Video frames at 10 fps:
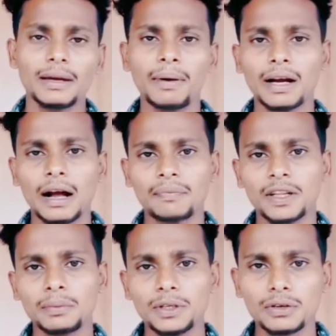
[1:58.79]
এবং
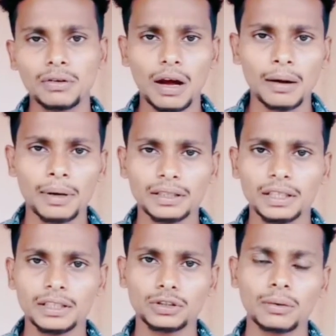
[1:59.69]
আপনার ভিডিওগুলো আবার
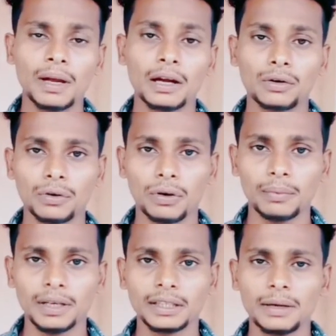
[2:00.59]
দেখতে সবাই আগ্রহ
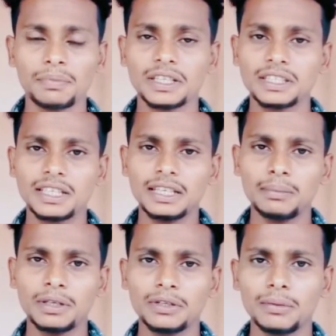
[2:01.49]
হবে তাই ফেস দিকে
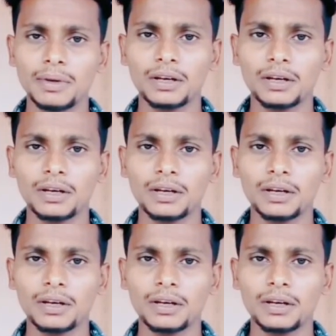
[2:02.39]
ভিডিও